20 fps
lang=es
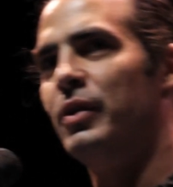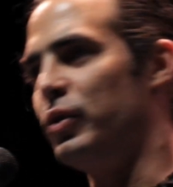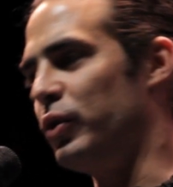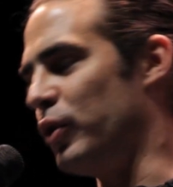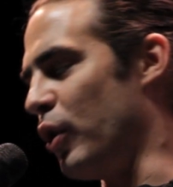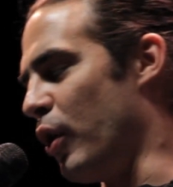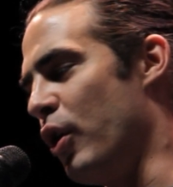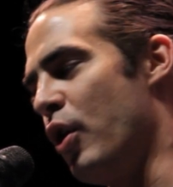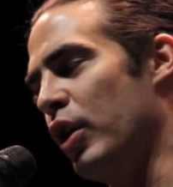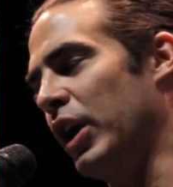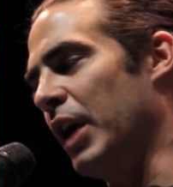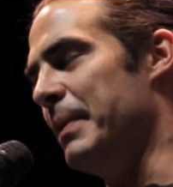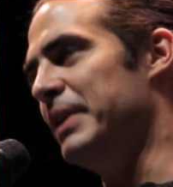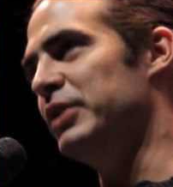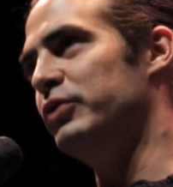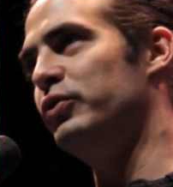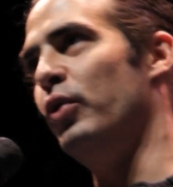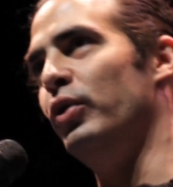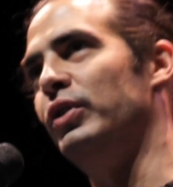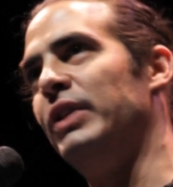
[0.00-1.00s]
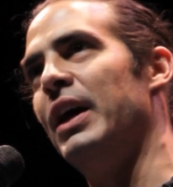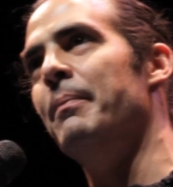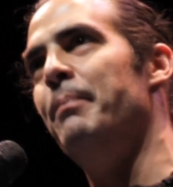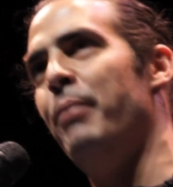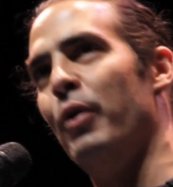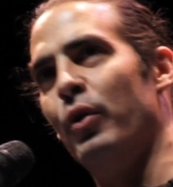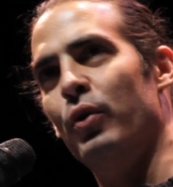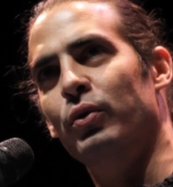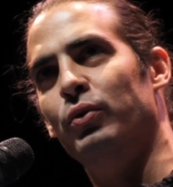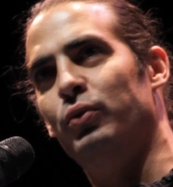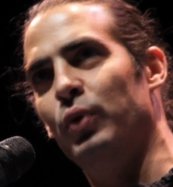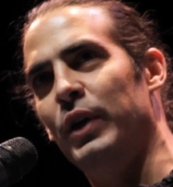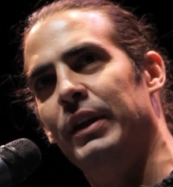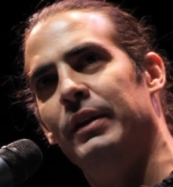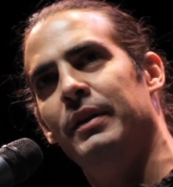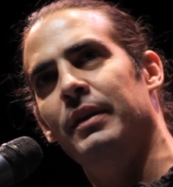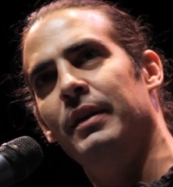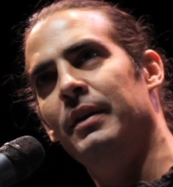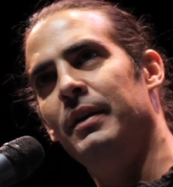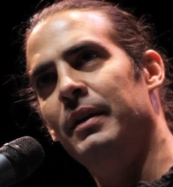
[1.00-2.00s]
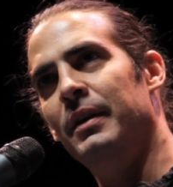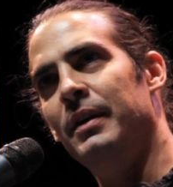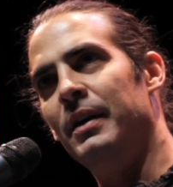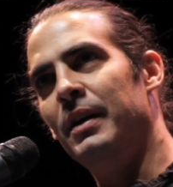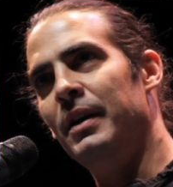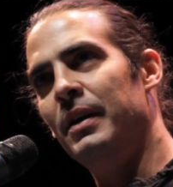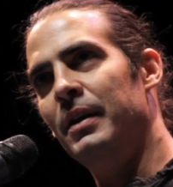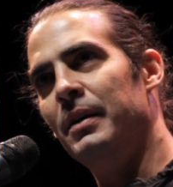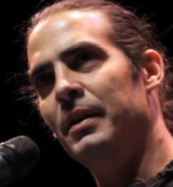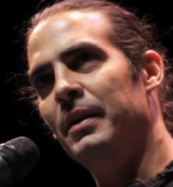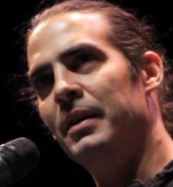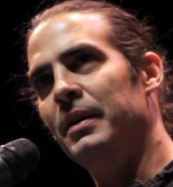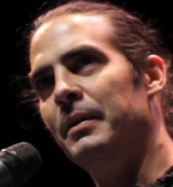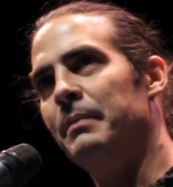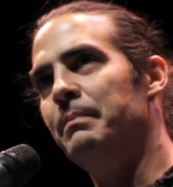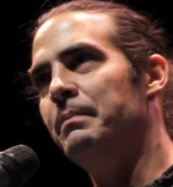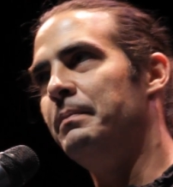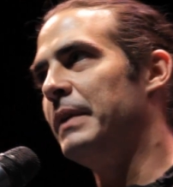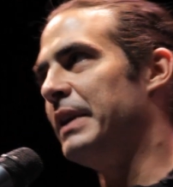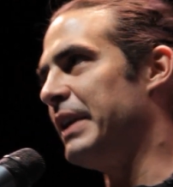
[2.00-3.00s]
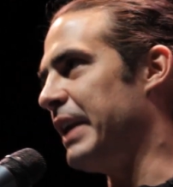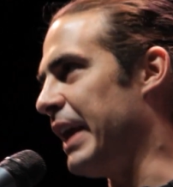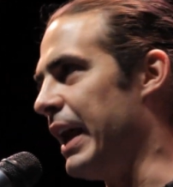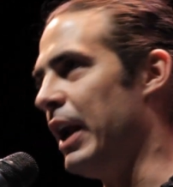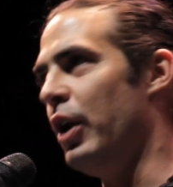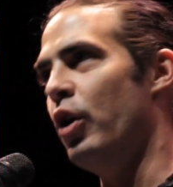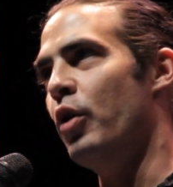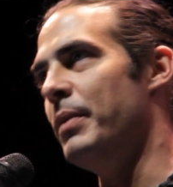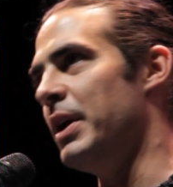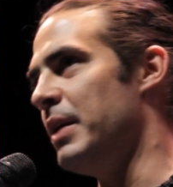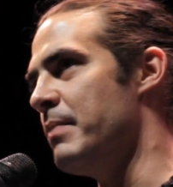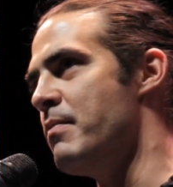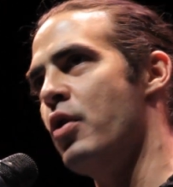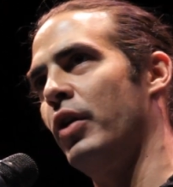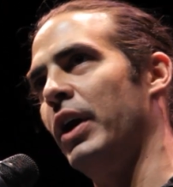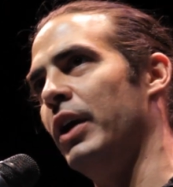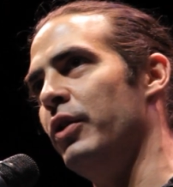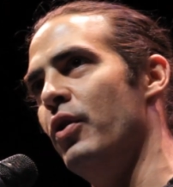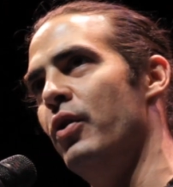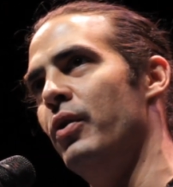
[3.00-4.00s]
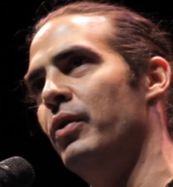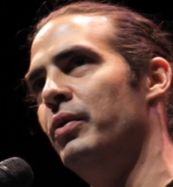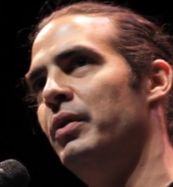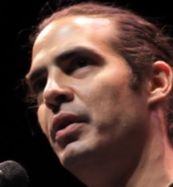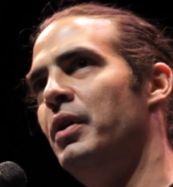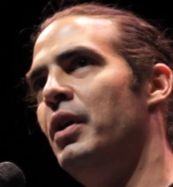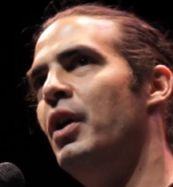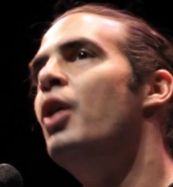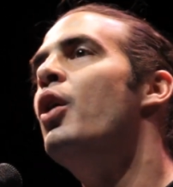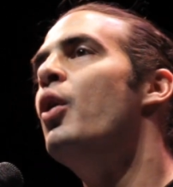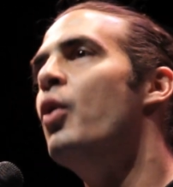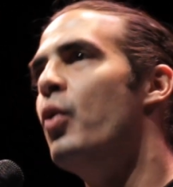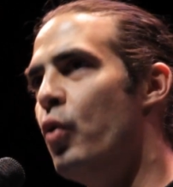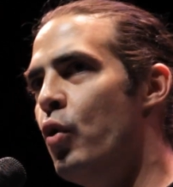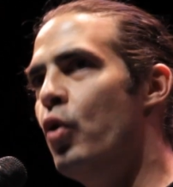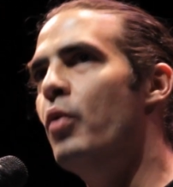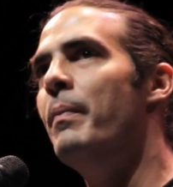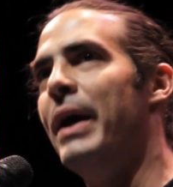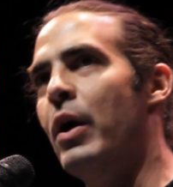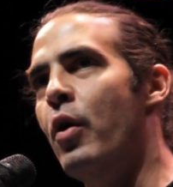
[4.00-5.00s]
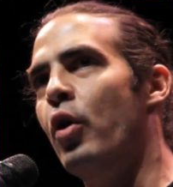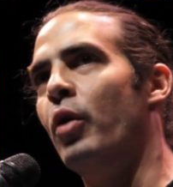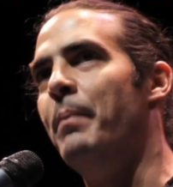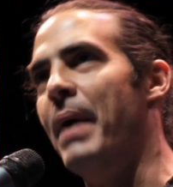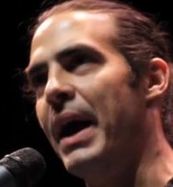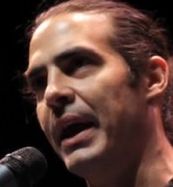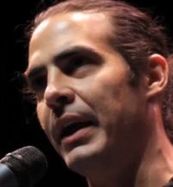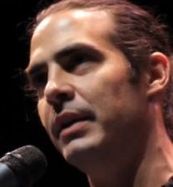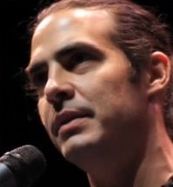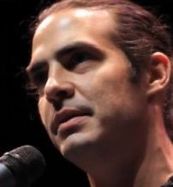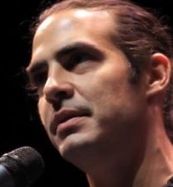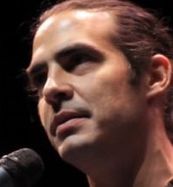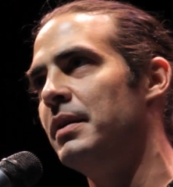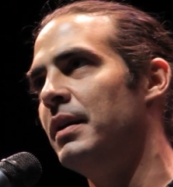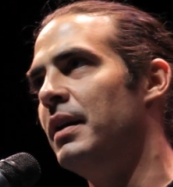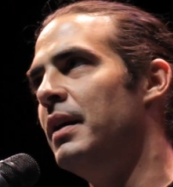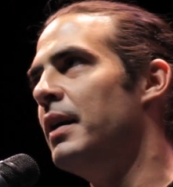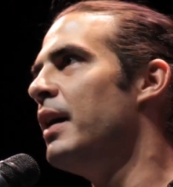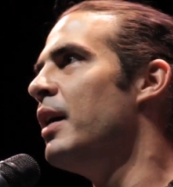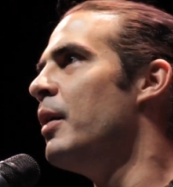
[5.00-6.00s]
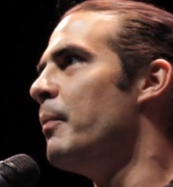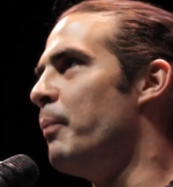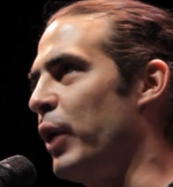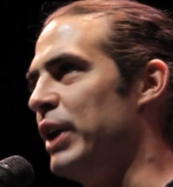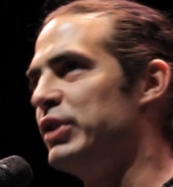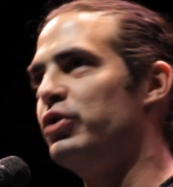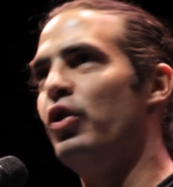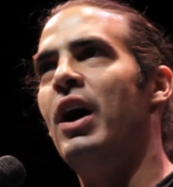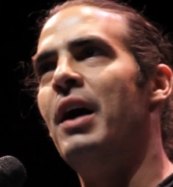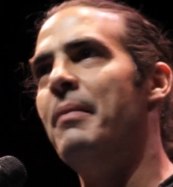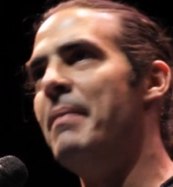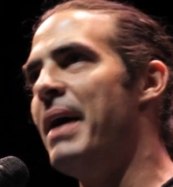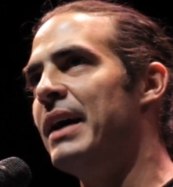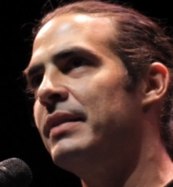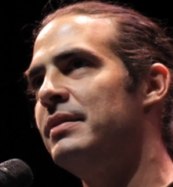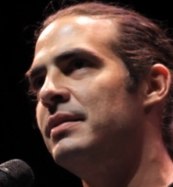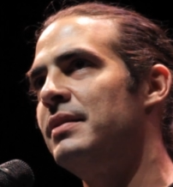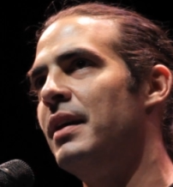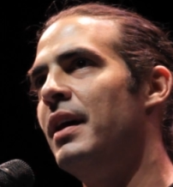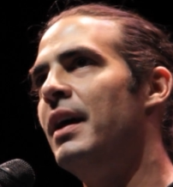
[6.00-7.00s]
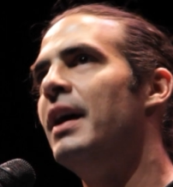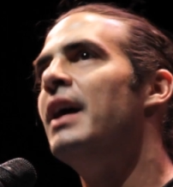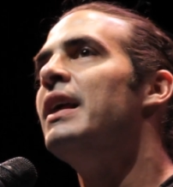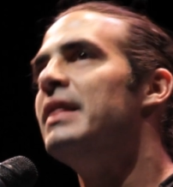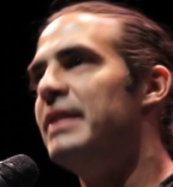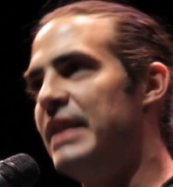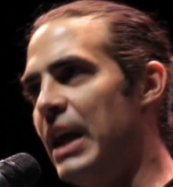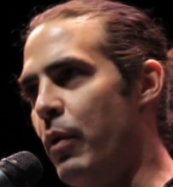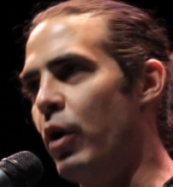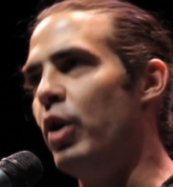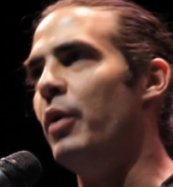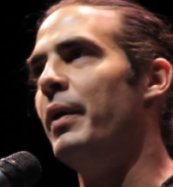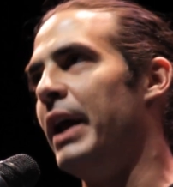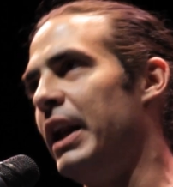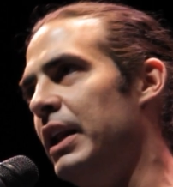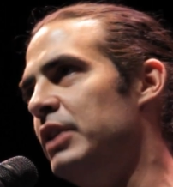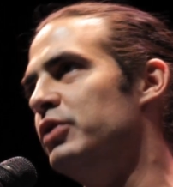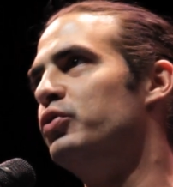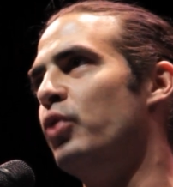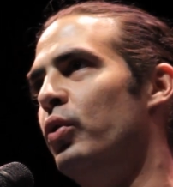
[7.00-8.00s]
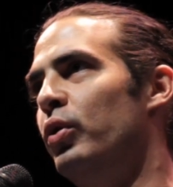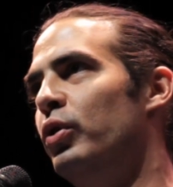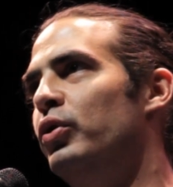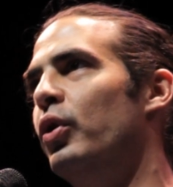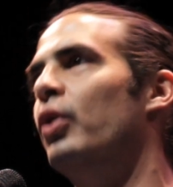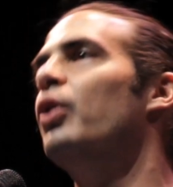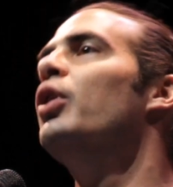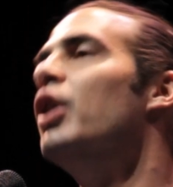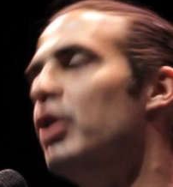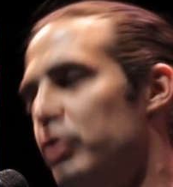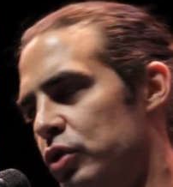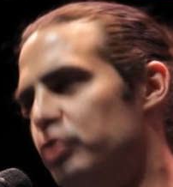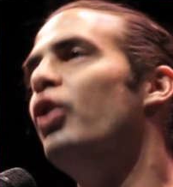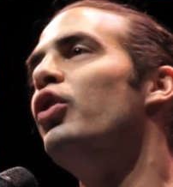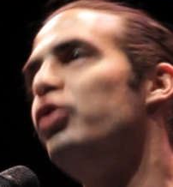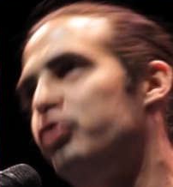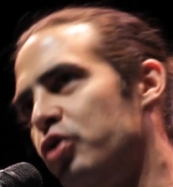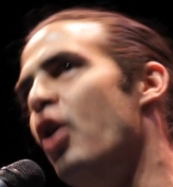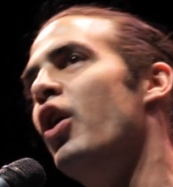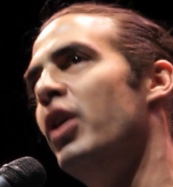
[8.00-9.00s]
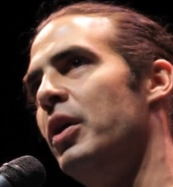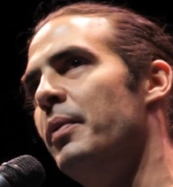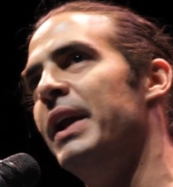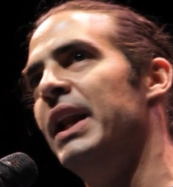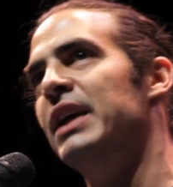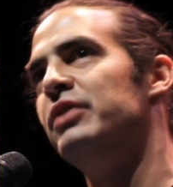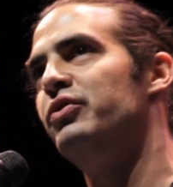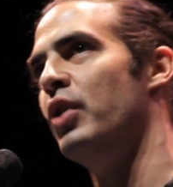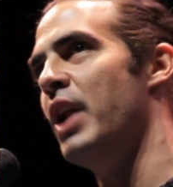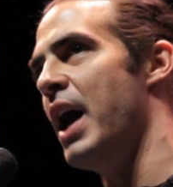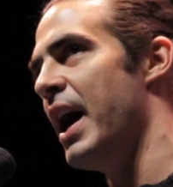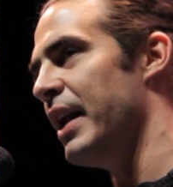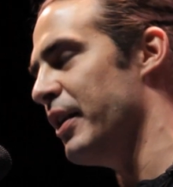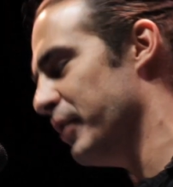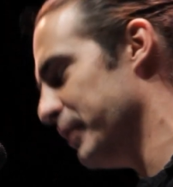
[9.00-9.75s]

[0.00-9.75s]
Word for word: todos los que me insultan por un tuit quieren lo mismo que yo, un mejor país. Por eso jamás devolveré el insulto. Yo soy venezolano.